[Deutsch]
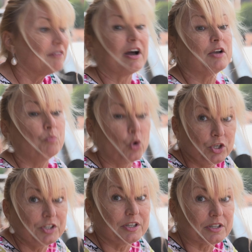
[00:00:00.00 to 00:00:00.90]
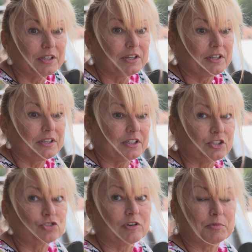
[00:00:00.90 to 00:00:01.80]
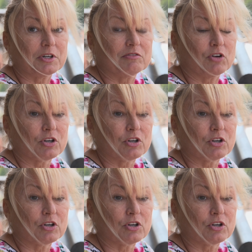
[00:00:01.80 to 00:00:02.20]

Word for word: weil Mönche in Schwabach